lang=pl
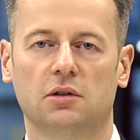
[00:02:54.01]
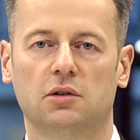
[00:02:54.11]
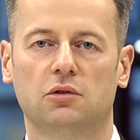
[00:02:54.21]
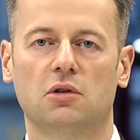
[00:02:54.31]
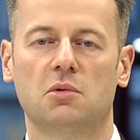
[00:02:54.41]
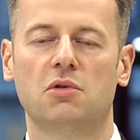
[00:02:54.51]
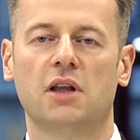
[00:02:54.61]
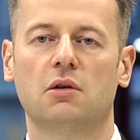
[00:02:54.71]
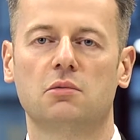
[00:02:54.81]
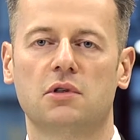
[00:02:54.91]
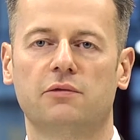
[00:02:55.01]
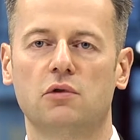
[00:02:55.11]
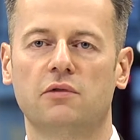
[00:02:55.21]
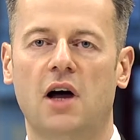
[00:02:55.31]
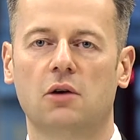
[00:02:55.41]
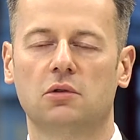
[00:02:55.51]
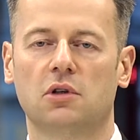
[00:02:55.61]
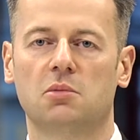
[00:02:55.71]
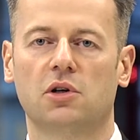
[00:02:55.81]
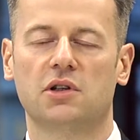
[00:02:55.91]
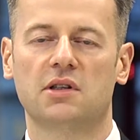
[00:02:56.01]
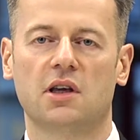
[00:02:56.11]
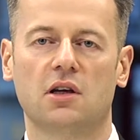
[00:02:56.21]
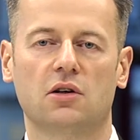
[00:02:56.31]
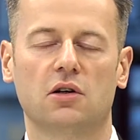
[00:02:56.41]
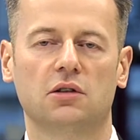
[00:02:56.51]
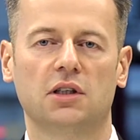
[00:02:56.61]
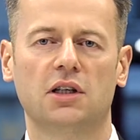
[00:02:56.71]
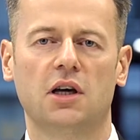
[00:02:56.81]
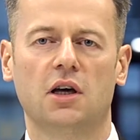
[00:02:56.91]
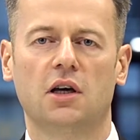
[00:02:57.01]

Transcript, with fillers: który był jedną z dwóch walut obok czeskiej korony,